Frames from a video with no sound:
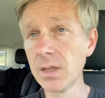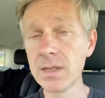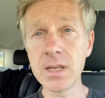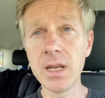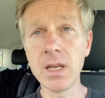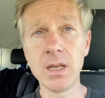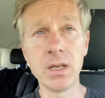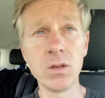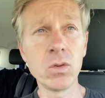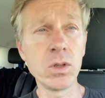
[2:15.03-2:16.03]
se
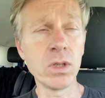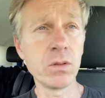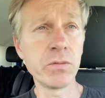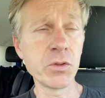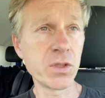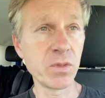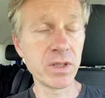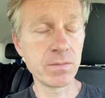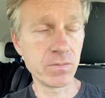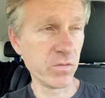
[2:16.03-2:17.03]
eh, noi non fossimo
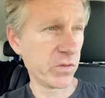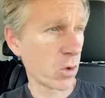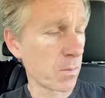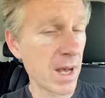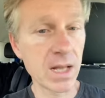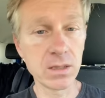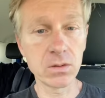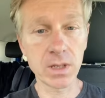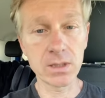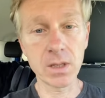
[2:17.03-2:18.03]
in- informati
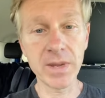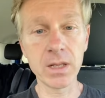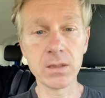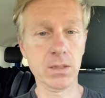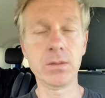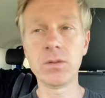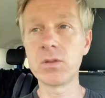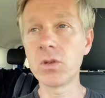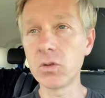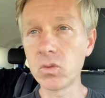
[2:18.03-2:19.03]
correttamente, non
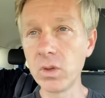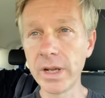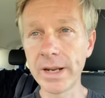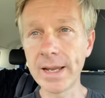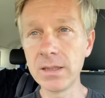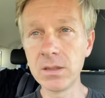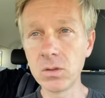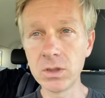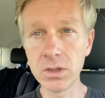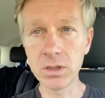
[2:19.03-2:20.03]
so, sul
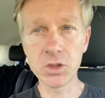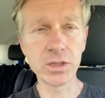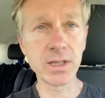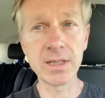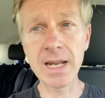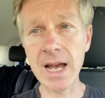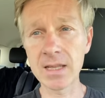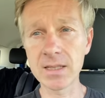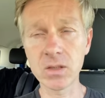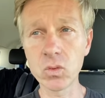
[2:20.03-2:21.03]
reddito di
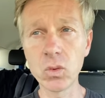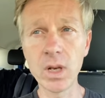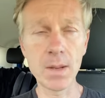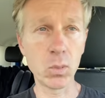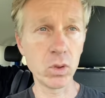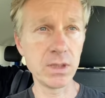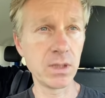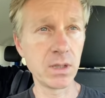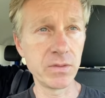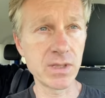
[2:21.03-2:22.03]
cittadinanza, sulle
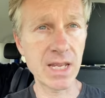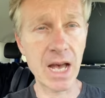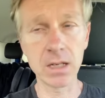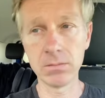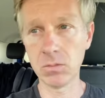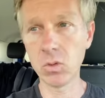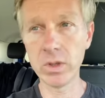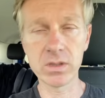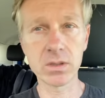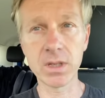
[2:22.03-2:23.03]
politiche fiscali,
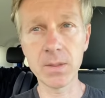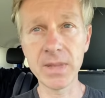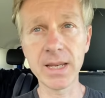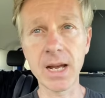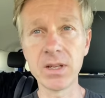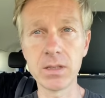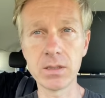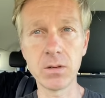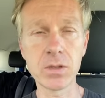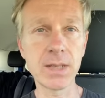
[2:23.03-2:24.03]
questo sarebbe grave,
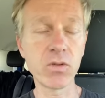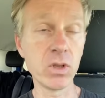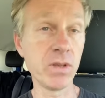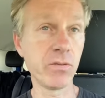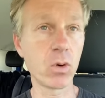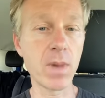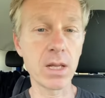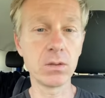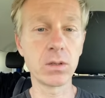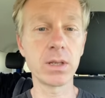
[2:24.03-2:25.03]
se non siamo
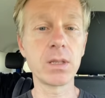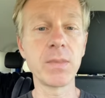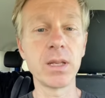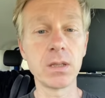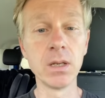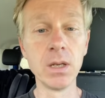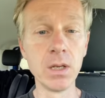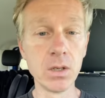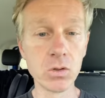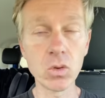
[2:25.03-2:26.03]
informati correttamente
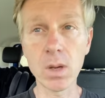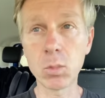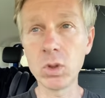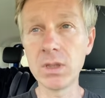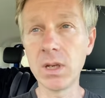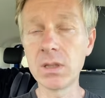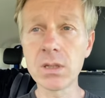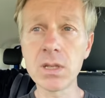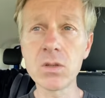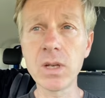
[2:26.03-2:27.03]
sulla politica
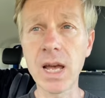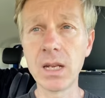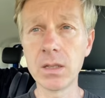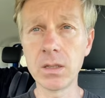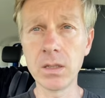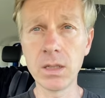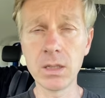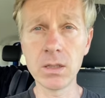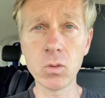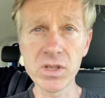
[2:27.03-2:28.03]
internazionale,
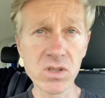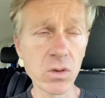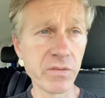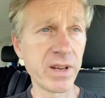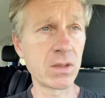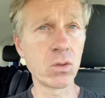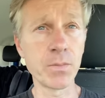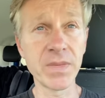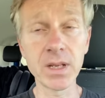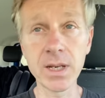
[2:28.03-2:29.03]
questo è un fatto
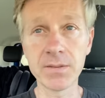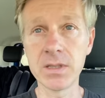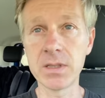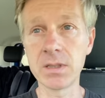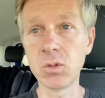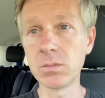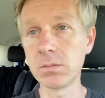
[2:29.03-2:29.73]
gravissimo.